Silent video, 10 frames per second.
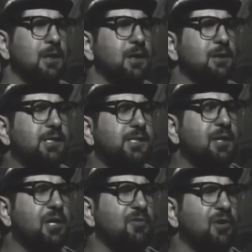
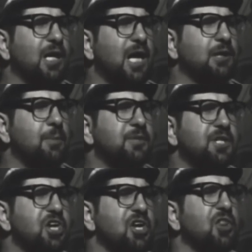تستنكف قلاده
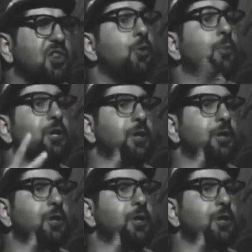بزيجك الضمني